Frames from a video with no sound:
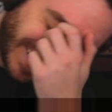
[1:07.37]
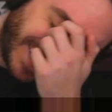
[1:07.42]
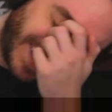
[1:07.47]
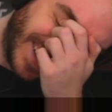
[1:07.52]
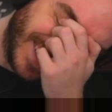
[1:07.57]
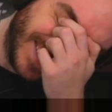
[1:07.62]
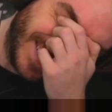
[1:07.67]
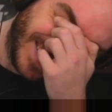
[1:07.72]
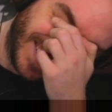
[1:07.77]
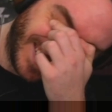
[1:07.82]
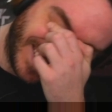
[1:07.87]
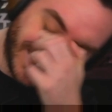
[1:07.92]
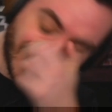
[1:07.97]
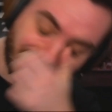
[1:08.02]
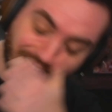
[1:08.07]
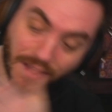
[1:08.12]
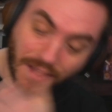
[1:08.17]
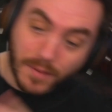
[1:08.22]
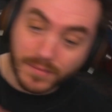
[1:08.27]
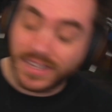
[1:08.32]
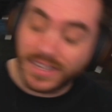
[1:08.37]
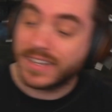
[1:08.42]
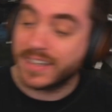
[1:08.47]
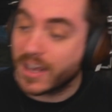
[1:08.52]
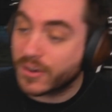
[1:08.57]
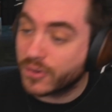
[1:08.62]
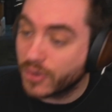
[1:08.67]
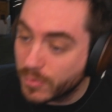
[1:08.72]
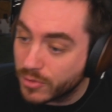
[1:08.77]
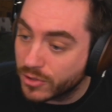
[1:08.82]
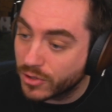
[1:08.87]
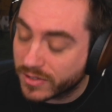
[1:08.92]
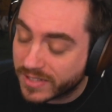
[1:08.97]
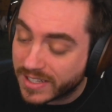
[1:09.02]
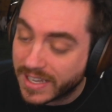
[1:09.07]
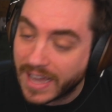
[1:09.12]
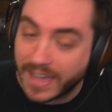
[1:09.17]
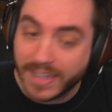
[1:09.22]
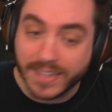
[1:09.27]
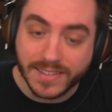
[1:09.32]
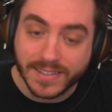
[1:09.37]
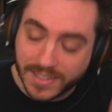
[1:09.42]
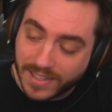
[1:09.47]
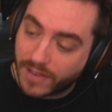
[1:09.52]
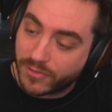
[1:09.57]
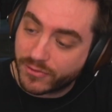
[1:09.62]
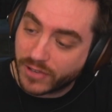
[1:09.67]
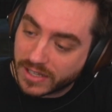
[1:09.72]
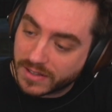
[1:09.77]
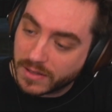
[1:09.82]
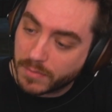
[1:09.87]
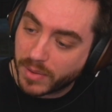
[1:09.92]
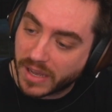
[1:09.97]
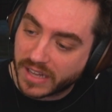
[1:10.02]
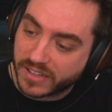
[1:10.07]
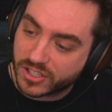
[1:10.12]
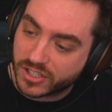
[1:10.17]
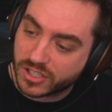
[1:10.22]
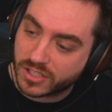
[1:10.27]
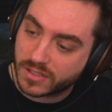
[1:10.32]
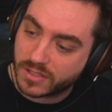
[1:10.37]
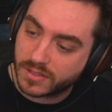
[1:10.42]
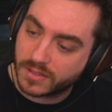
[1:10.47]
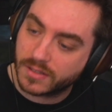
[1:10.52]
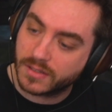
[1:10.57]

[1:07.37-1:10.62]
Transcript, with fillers: Oh non. Peut-être la communauté a aidé à faire des patchs.